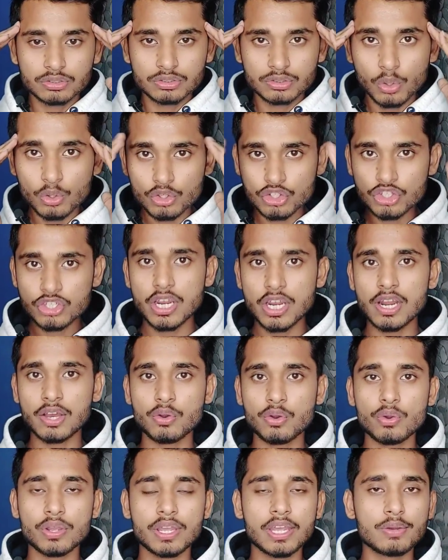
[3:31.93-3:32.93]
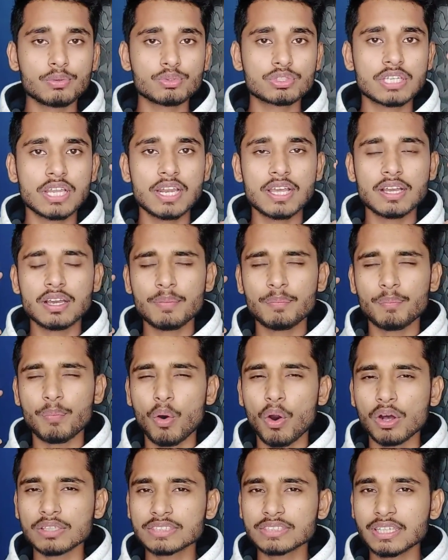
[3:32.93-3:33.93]
सोचने लगोगे उसे लेकर
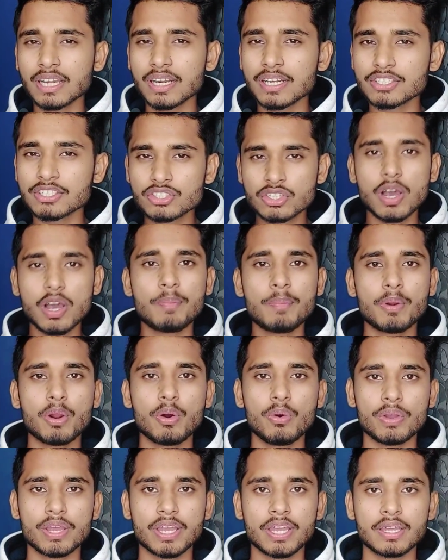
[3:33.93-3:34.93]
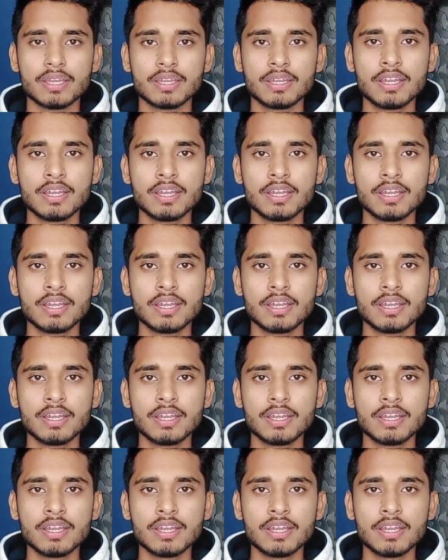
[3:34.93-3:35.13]
बहुत ज़्यादा डिस्टर्ब रहोगे